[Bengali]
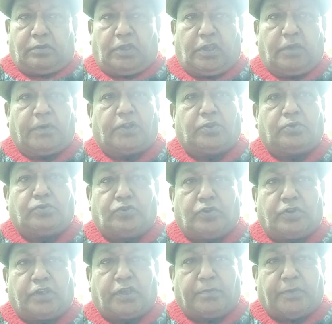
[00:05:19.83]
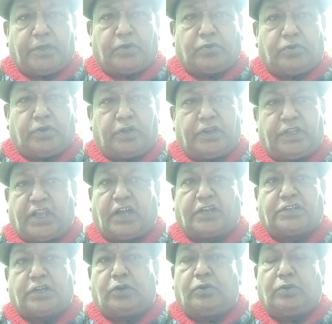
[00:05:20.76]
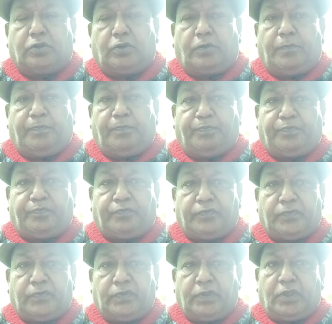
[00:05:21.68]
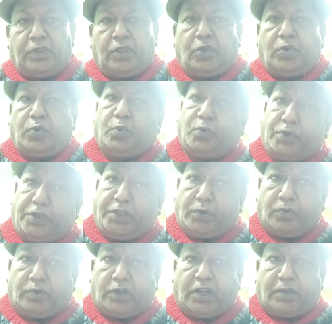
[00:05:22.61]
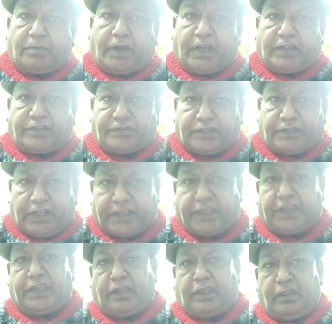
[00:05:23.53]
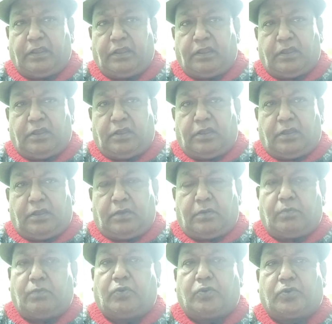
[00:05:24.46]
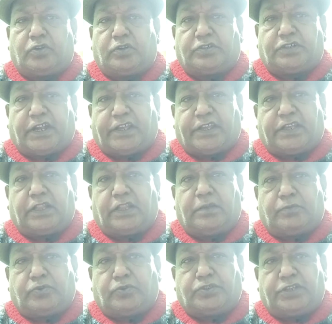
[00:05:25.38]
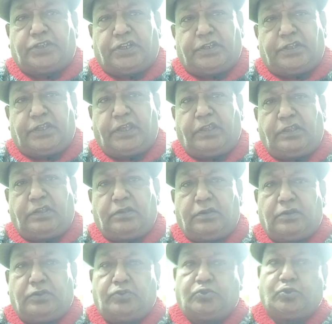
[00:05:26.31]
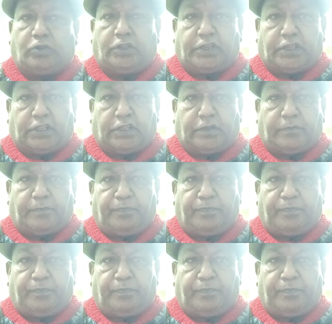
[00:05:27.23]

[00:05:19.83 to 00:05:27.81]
এবার দুজনকে বের করে নিয়ে আসা হলো উনি ওনার ভাস্তাকে মোটর সাইকেলে বসিয়ে নিয়ে চলে গেলেন